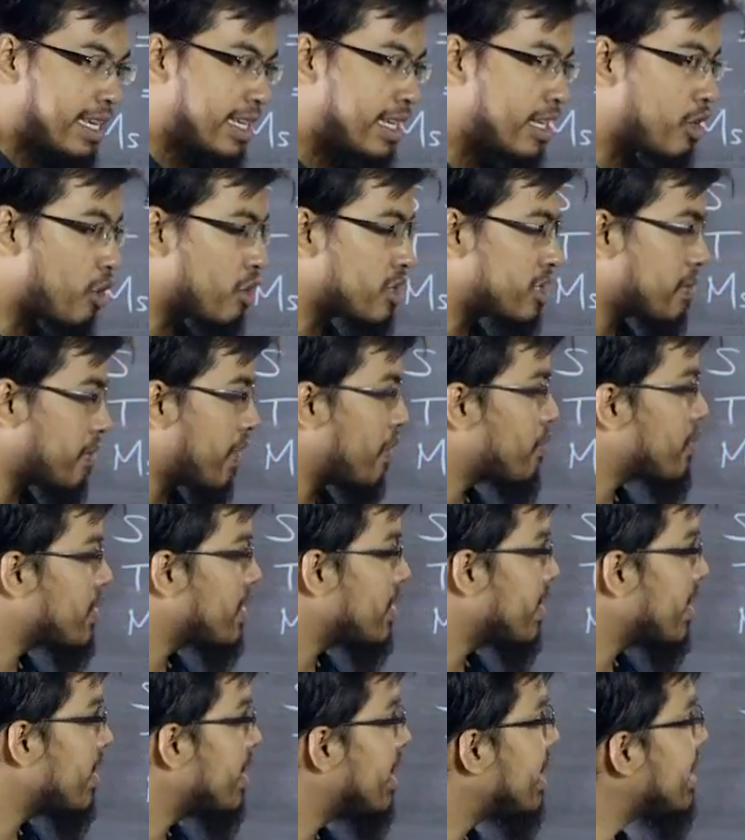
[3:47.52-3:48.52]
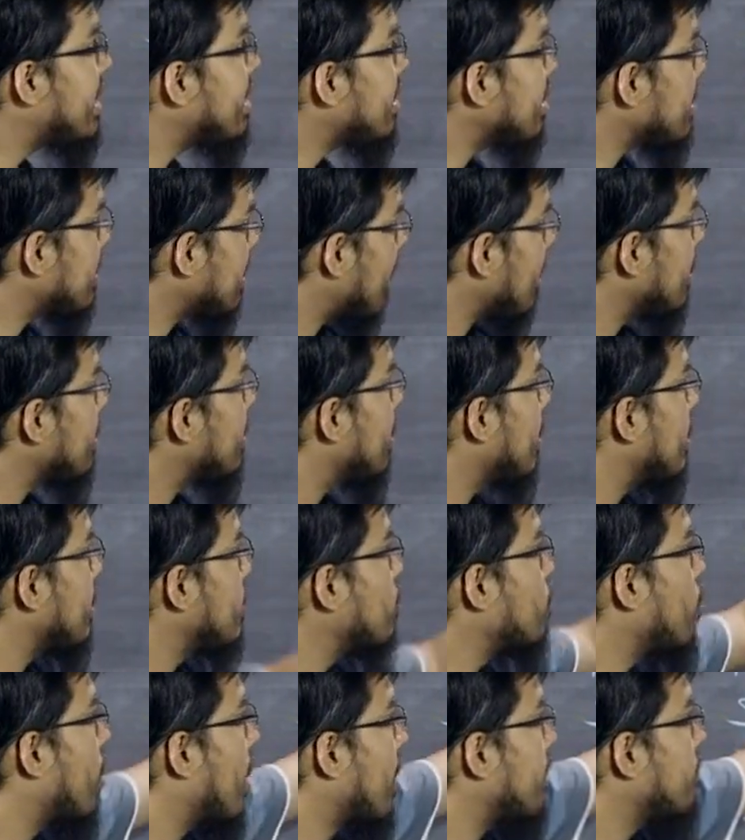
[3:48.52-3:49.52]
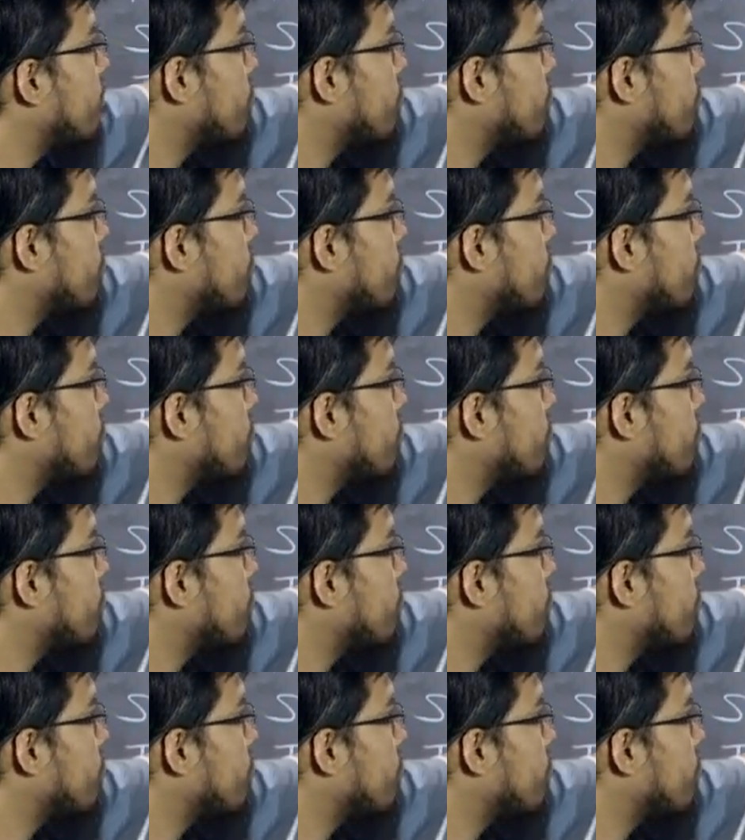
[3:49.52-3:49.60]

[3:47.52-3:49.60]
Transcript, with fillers: Ini konsep yang penting, irisan dari dua